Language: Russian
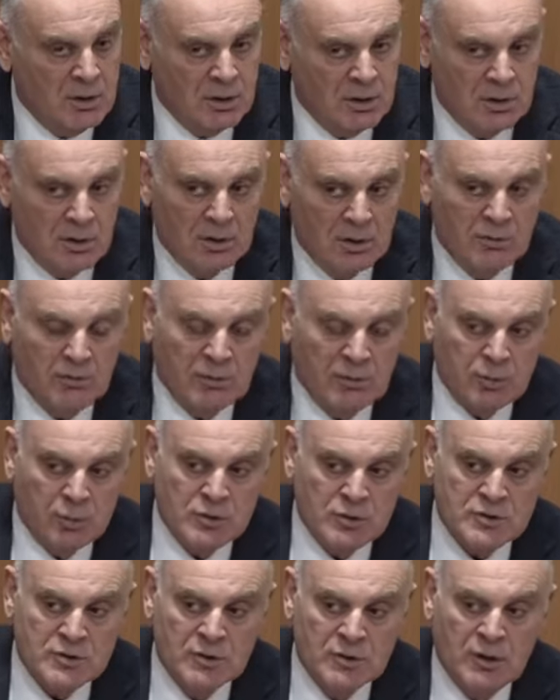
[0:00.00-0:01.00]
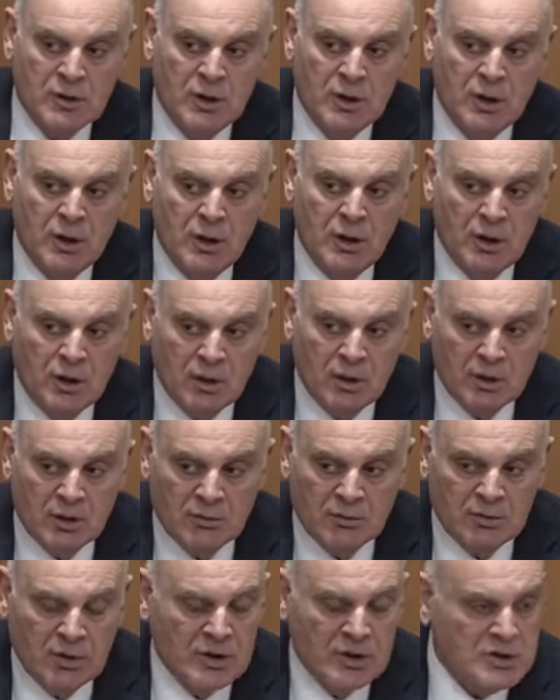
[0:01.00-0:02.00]
А, вопросы
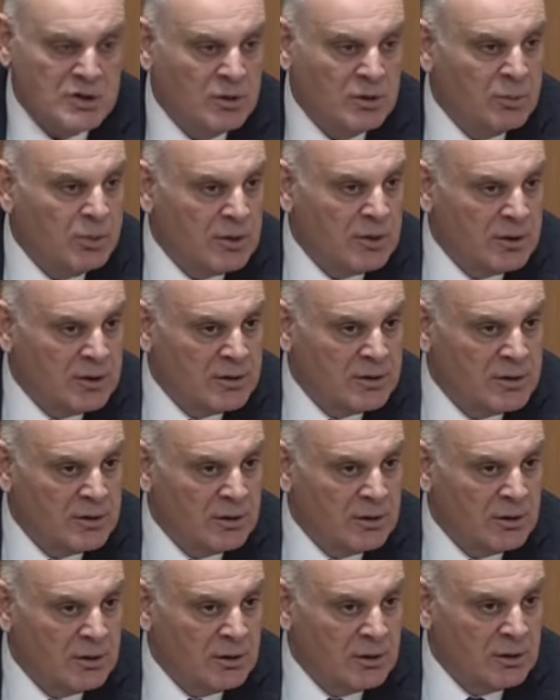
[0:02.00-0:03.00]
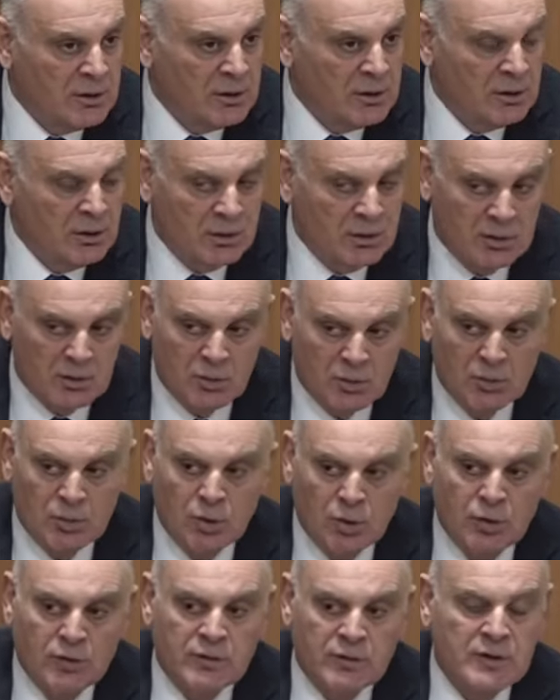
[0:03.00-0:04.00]
внешней политики,
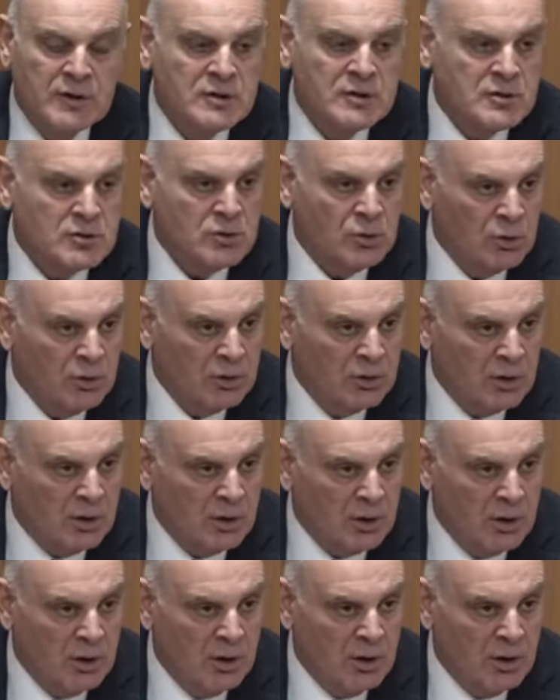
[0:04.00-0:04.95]
рублевая зона,